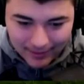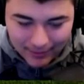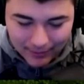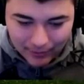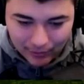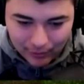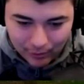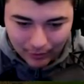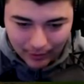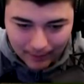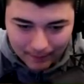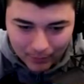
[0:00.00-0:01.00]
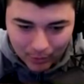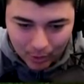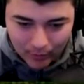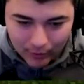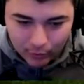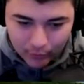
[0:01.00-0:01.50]
Attendez, je vais le suivre.
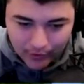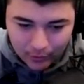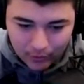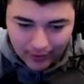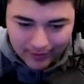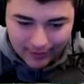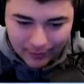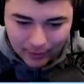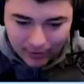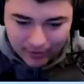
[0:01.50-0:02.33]
On va, on va le suivre à distance,